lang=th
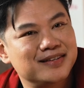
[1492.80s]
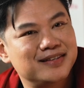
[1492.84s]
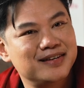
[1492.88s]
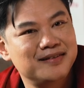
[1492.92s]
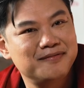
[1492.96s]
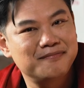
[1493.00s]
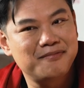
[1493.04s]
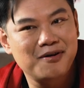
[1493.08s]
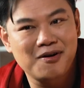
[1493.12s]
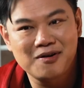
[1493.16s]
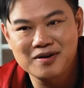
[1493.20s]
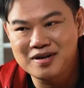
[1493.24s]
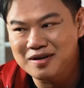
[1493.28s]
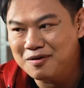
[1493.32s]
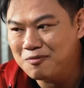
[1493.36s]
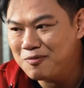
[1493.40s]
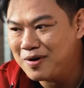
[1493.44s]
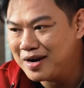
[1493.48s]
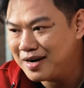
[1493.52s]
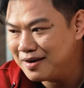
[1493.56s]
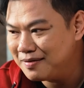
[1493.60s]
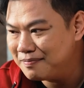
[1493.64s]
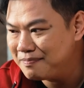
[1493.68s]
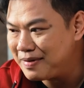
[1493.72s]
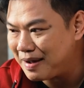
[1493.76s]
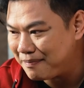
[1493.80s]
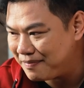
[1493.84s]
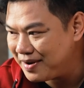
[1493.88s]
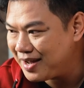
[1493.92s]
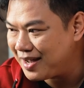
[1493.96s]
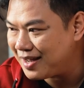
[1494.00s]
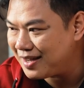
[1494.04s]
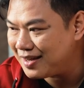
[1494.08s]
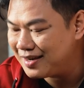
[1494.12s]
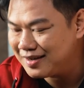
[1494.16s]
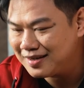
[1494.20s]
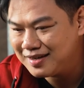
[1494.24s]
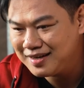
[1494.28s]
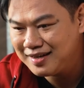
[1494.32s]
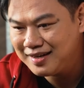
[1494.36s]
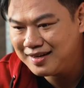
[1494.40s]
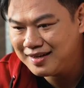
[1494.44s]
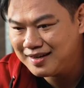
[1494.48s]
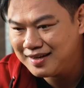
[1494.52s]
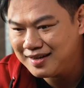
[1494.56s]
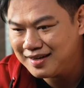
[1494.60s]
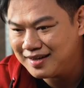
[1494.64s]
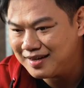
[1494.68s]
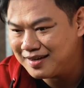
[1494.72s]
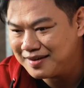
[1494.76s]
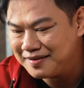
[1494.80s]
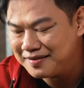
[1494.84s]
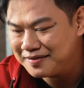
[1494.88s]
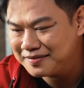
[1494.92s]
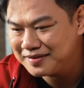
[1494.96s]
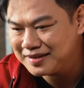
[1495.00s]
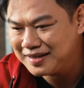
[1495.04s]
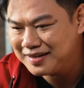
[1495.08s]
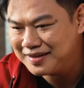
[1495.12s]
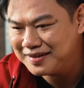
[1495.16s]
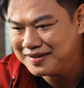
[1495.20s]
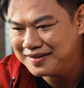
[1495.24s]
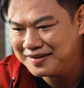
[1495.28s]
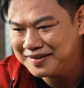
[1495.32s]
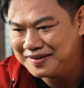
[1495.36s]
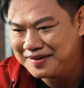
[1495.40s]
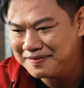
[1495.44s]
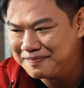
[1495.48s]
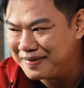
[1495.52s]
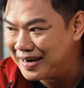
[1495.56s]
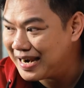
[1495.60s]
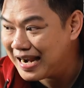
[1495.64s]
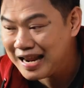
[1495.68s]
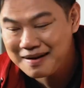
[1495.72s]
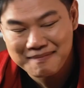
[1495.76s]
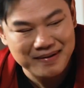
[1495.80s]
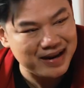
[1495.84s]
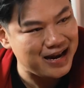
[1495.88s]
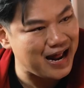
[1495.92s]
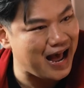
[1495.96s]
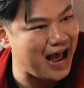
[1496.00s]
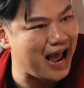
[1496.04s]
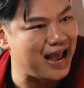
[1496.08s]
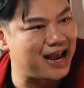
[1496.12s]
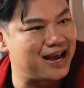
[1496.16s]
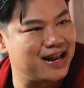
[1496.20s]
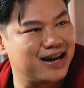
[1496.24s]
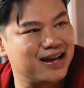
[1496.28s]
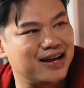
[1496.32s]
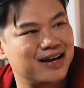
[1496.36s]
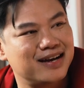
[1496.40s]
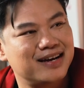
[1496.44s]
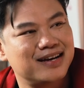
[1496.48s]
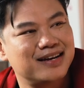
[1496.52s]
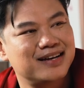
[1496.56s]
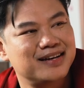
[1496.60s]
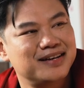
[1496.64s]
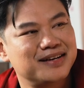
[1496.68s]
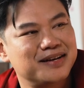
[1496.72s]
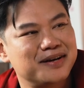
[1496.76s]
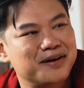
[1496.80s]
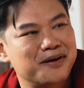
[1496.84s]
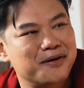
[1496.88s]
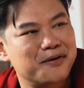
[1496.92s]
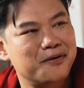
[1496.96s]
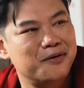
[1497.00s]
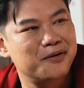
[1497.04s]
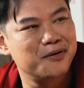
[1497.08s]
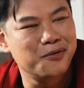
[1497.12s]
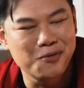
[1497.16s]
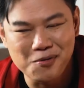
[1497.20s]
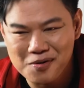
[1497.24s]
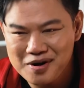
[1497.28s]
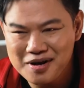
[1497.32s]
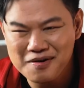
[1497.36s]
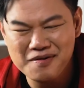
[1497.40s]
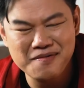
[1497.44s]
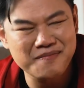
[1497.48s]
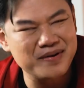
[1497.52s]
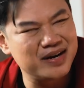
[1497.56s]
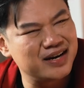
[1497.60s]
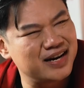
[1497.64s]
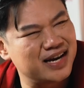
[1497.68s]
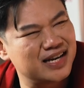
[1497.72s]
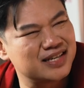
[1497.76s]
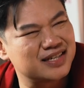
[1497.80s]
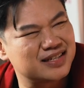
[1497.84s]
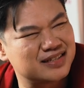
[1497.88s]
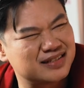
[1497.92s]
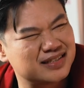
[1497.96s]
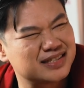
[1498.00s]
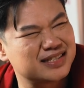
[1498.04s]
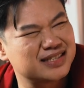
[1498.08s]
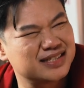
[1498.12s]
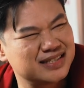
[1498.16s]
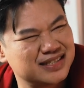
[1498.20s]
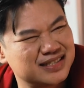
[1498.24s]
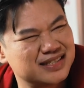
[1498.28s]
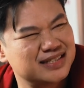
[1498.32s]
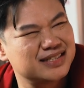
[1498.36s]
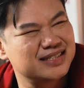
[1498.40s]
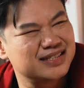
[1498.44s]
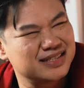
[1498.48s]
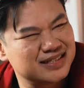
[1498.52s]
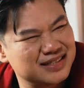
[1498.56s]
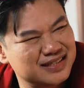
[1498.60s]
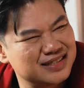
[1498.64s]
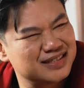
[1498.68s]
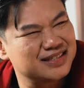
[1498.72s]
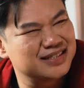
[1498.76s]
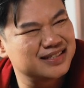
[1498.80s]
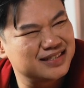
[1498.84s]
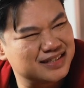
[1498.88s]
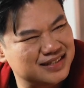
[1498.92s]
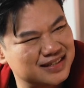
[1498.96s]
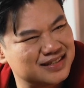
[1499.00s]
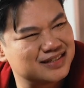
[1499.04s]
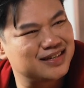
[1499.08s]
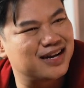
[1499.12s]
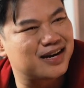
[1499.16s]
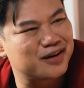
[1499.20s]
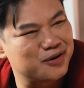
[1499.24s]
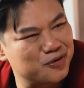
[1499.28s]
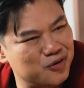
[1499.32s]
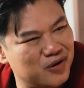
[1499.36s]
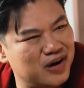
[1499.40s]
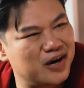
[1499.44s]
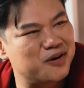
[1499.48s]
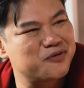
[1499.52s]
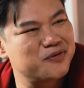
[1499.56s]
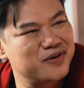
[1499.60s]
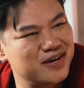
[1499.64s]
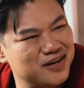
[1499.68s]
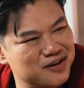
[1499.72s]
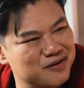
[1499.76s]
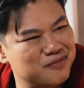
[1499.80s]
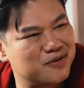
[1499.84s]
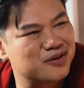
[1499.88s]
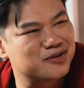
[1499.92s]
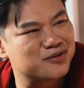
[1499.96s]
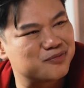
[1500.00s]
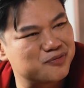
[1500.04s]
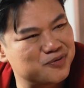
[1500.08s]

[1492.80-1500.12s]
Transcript: ซึ่งพอถึงวันแบบเนี้ยที่มันเล่นไม่ได้ รู้เลยว่ามันน่าจะหนักหน่วงเอาเรื่องอยู่พอ